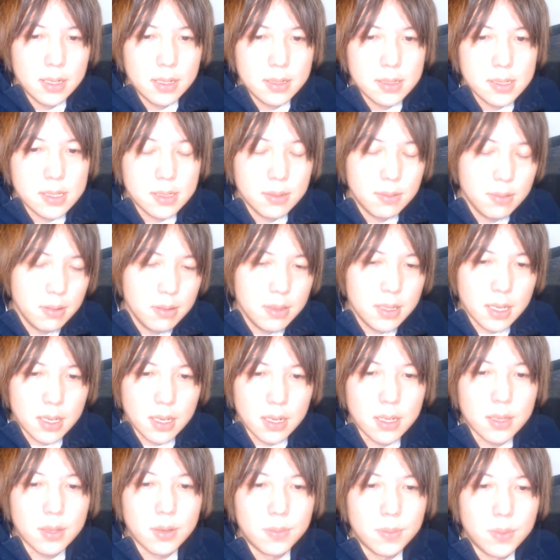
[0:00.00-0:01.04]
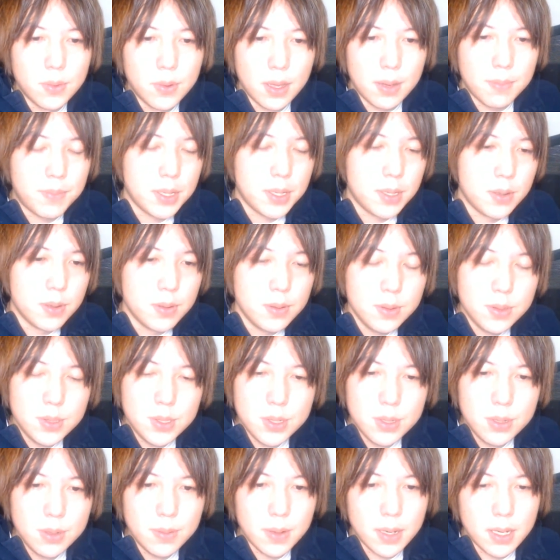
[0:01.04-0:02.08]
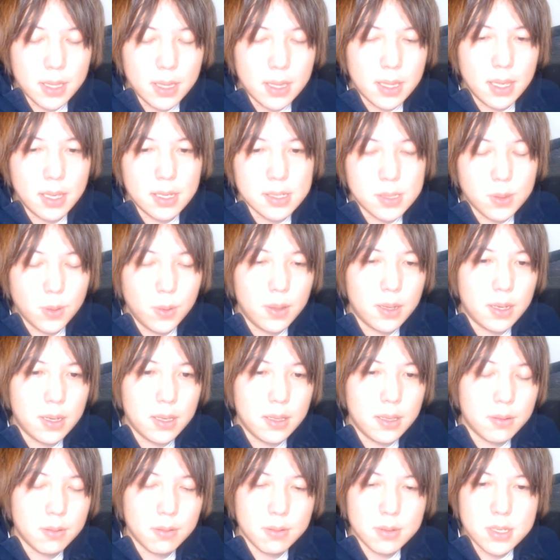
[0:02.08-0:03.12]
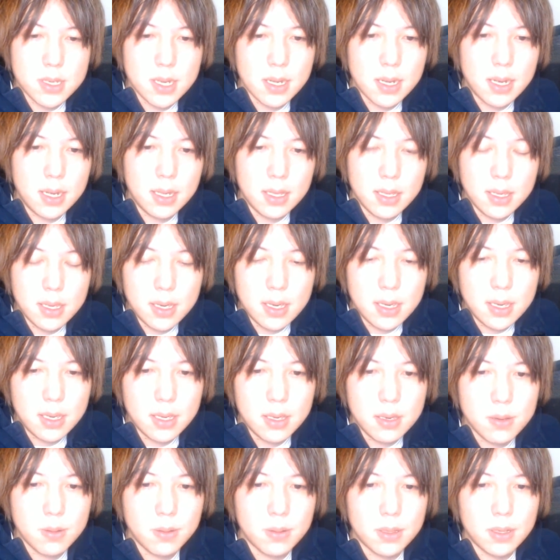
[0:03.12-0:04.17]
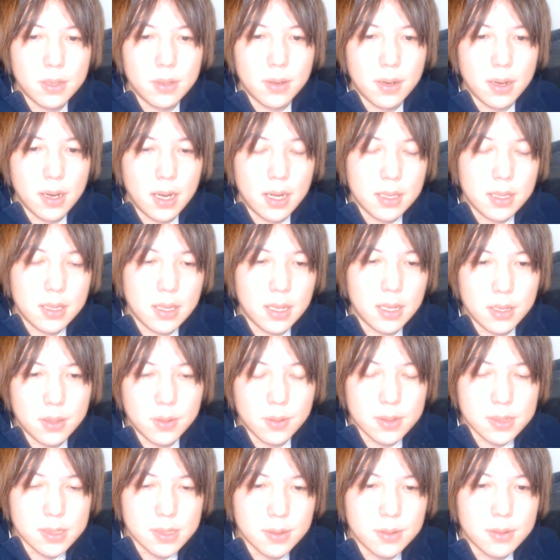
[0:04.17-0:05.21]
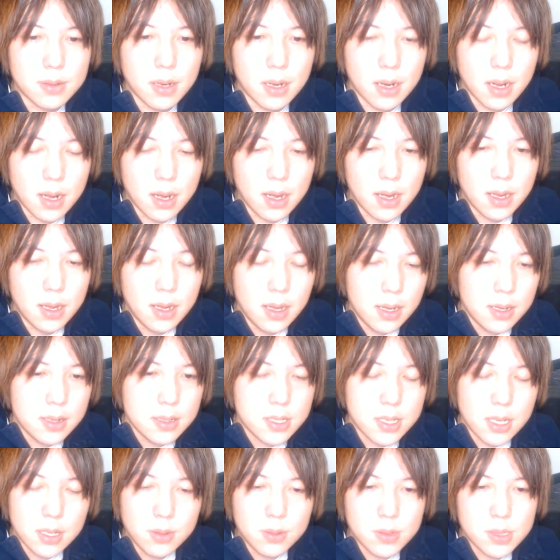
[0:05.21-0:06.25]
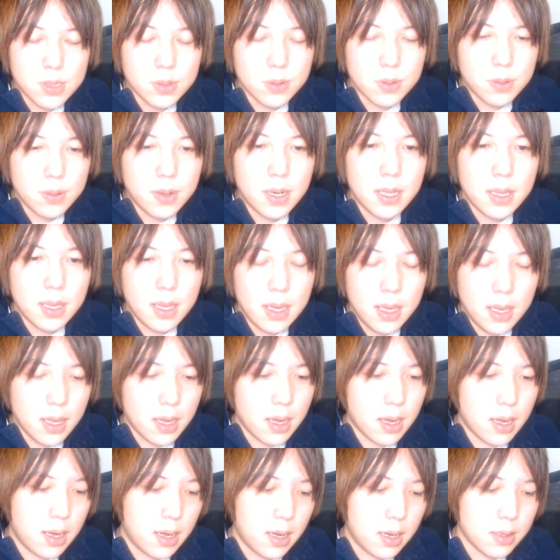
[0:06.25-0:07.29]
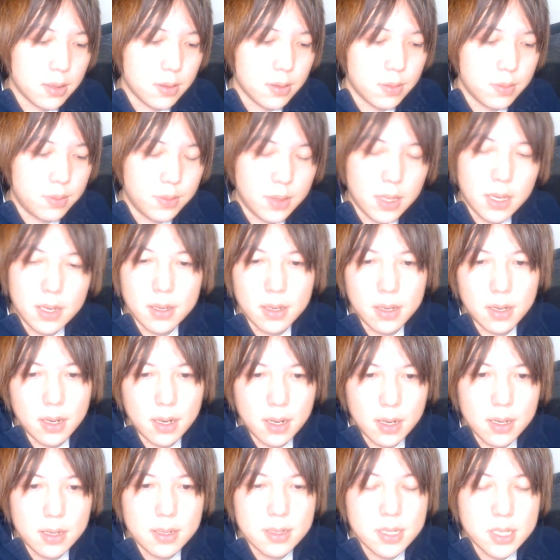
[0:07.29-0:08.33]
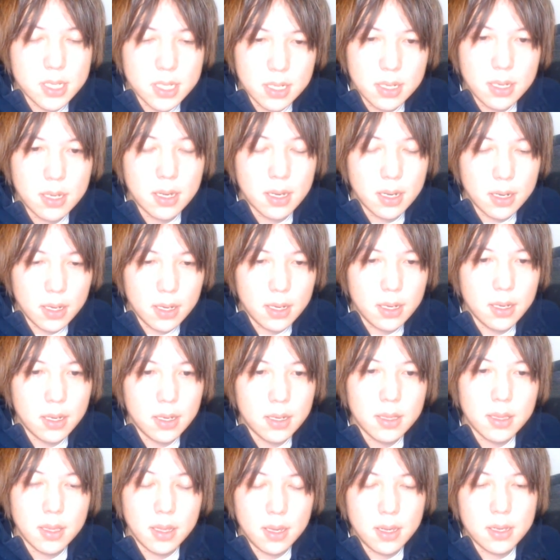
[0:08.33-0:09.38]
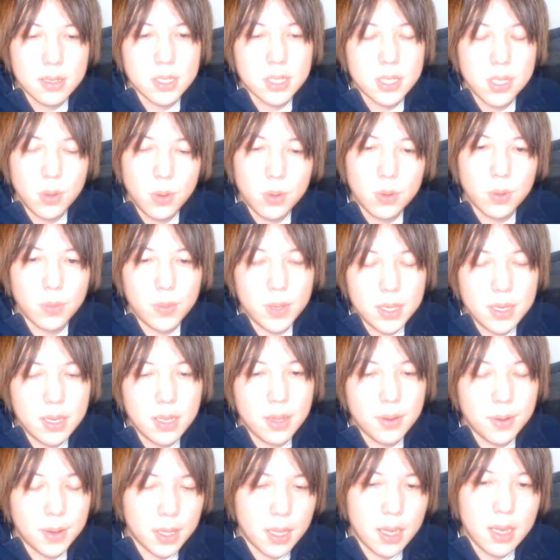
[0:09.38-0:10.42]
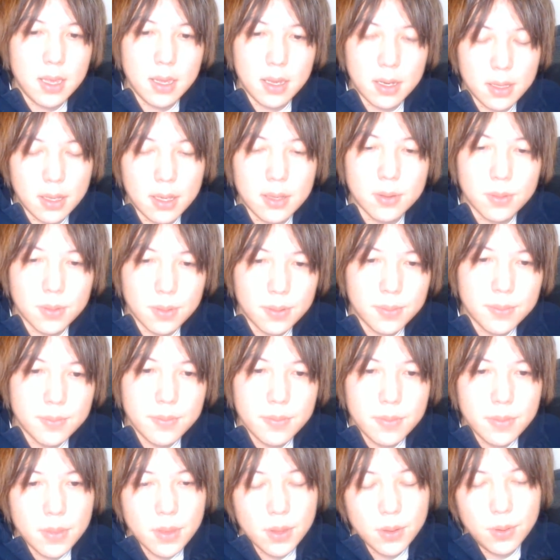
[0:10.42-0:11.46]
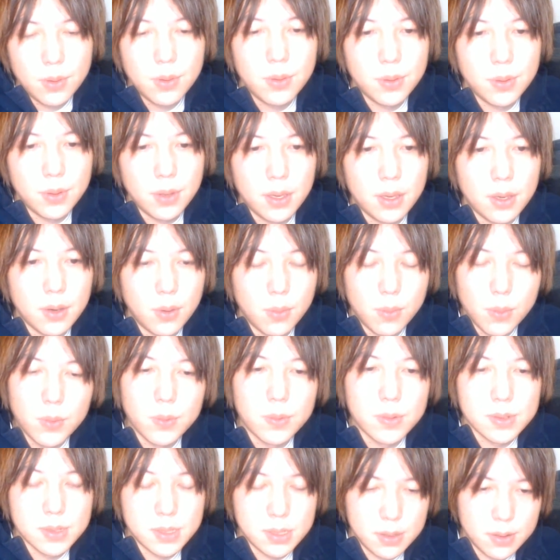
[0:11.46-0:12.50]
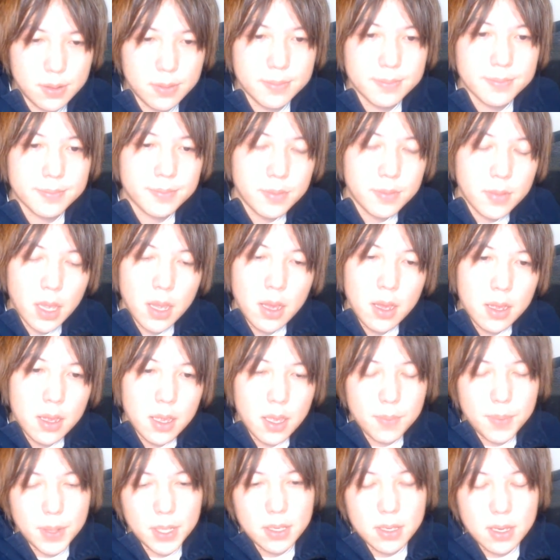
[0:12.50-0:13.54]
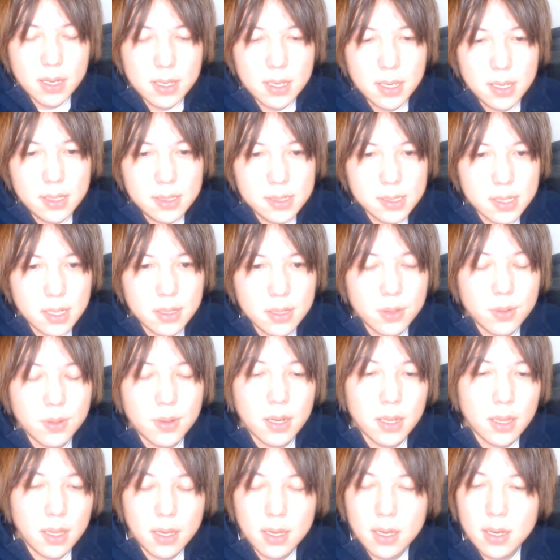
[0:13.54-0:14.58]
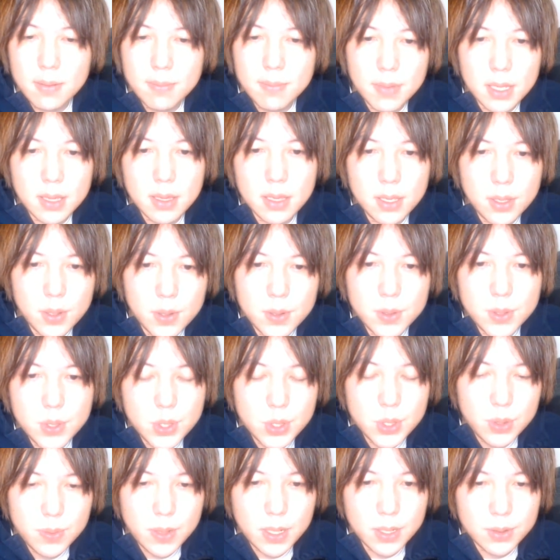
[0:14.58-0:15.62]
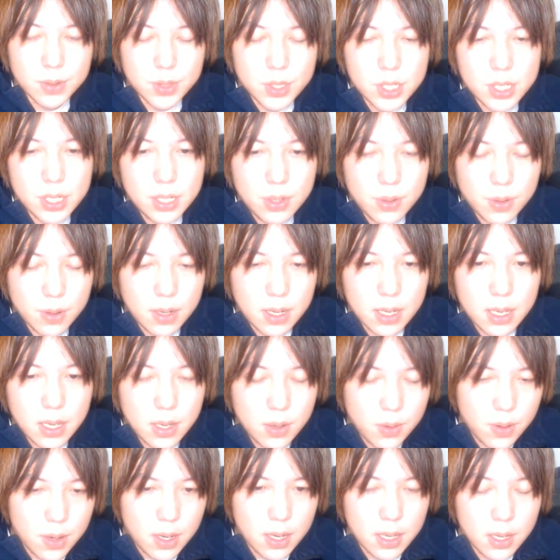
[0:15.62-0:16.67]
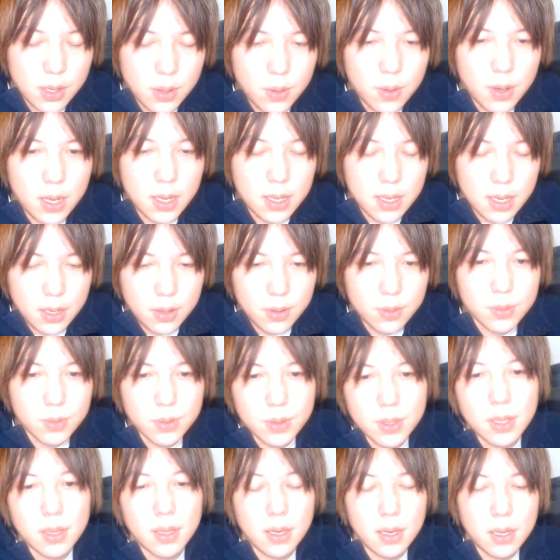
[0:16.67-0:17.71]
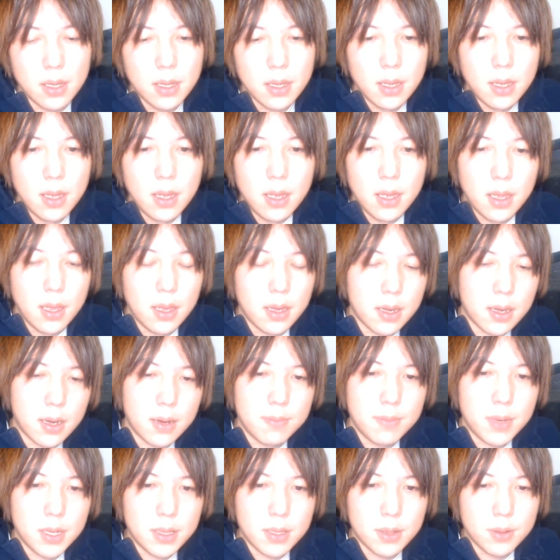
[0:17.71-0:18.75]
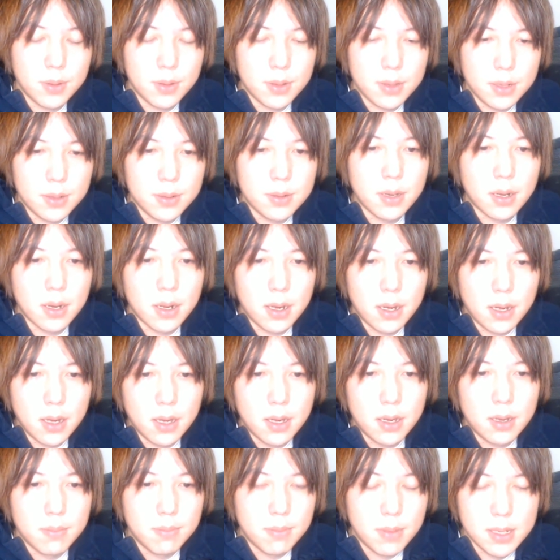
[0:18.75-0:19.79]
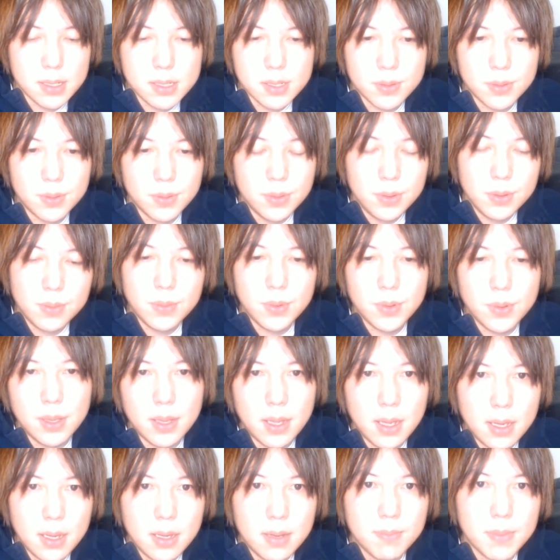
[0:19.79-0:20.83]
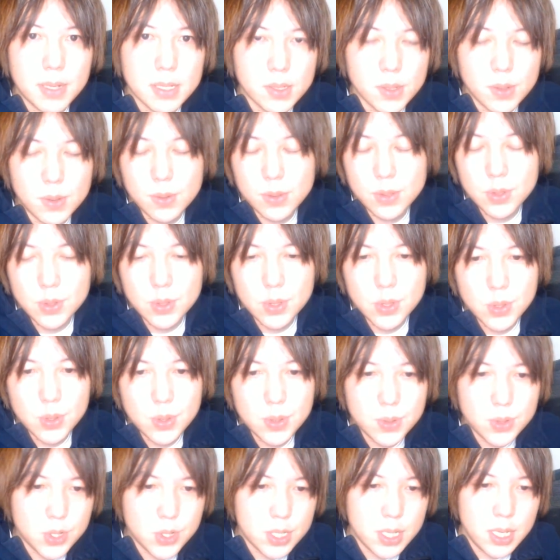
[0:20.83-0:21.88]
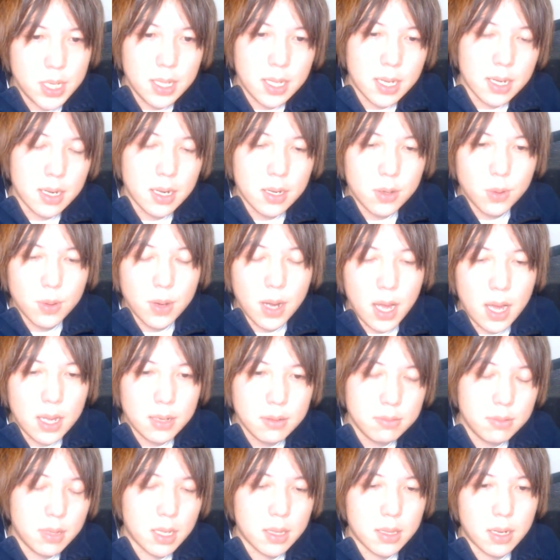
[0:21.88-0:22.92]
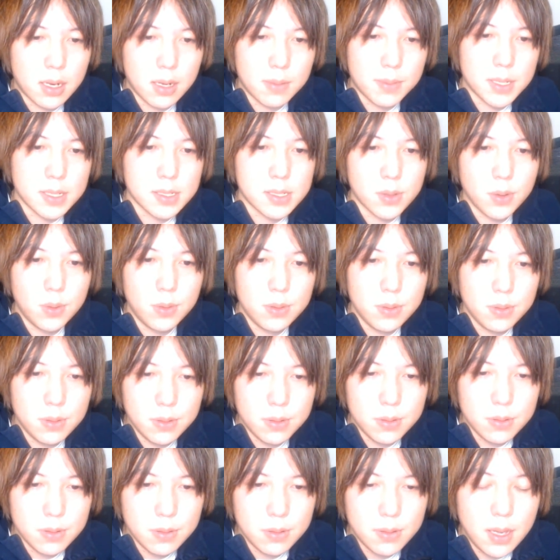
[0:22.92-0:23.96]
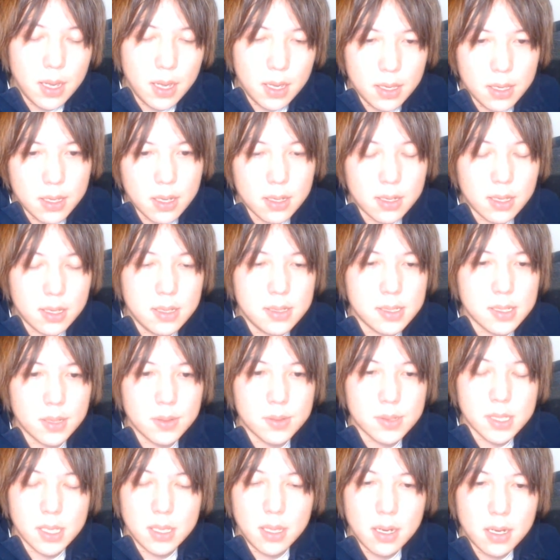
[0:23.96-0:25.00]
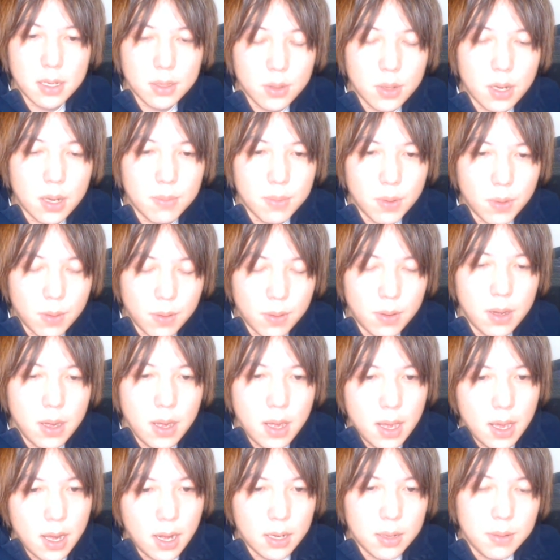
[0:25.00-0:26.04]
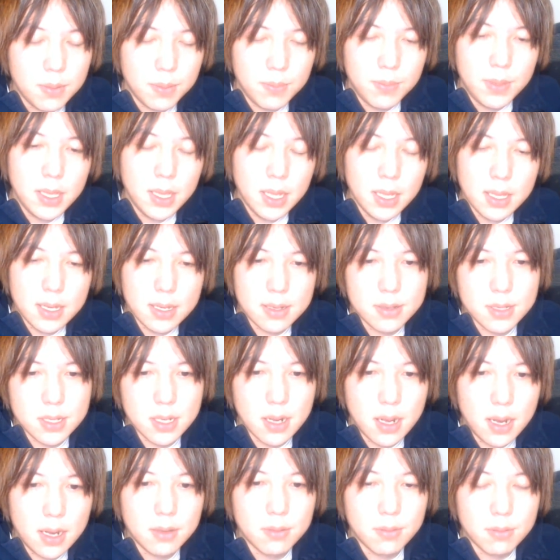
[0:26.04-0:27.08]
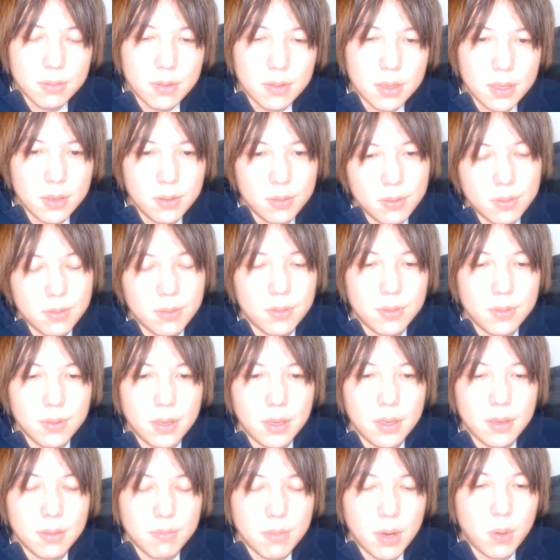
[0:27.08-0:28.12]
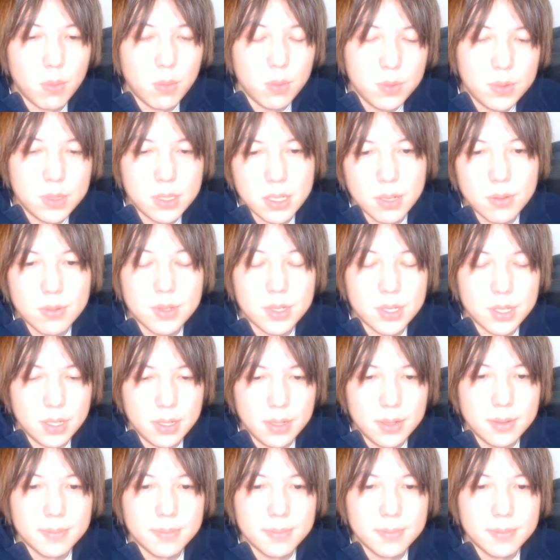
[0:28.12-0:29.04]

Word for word: するんだけれども、やっぱ YouTuber ってそれなりにこう社会的影響っていうのがあったりとかするから、ちゃんとそこはね、あの、普段からしっかりね、しておくべきではないかなというふうに思うんですよ。やっぱヒカキンさんとかね頑張って YouTuber の地位を上げよう上げよう上げようってね、えー、頑張ってくれてるからまあそのウームにねまあそれこそ所属していた過去があるんだったらまあそういうねヒカキンさんの背中とかもある意味見てたんじゃないのっていうふうに、まあ、思っちゃうし